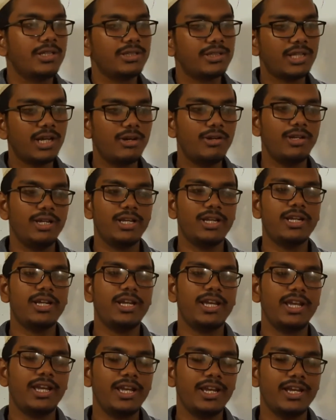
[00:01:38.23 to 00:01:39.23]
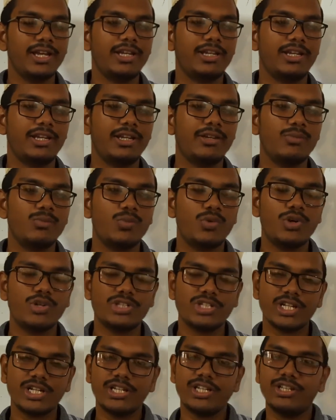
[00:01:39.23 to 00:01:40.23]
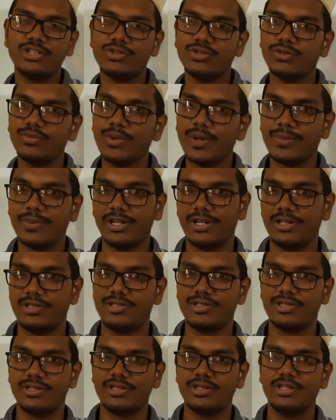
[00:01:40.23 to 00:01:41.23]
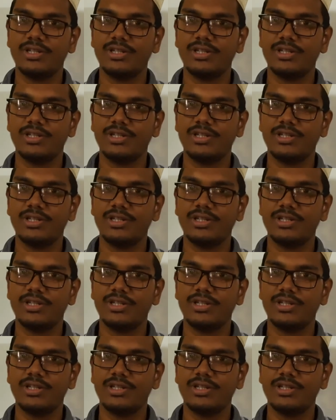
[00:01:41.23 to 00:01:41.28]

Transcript: তাহলে এখানে মজার কিছু ব্যাপার আছে